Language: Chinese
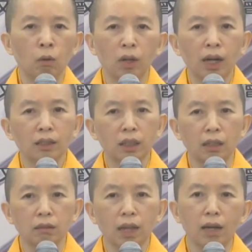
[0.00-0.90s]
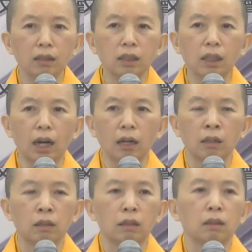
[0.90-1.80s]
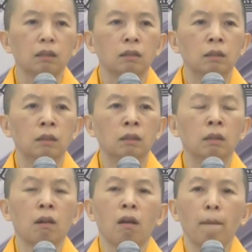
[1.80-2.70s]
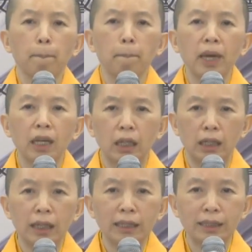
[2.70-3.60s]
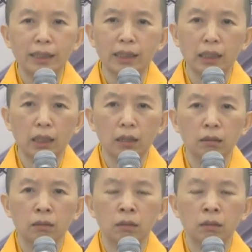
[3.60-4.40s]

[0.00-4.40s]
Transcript: 我刚讲当下，每一节